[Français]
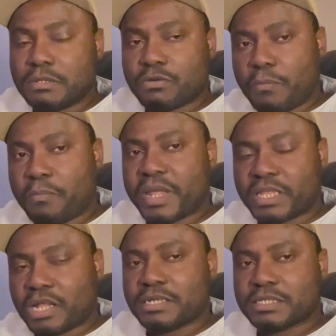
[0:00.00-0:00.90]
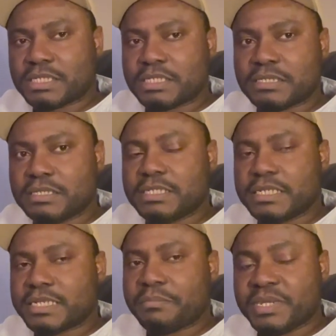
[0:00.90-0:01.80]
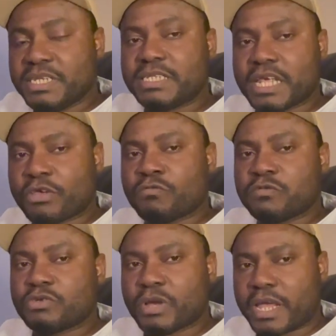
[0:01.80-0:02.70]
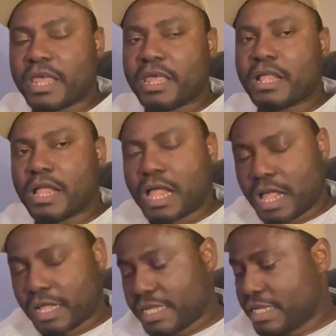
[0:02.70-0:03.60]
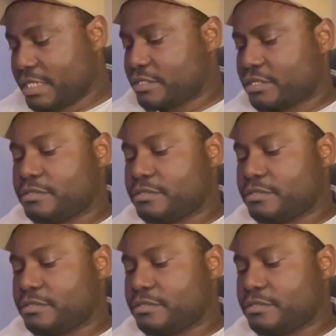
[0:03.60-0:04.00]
compétences, des habilités que vous aurez acquises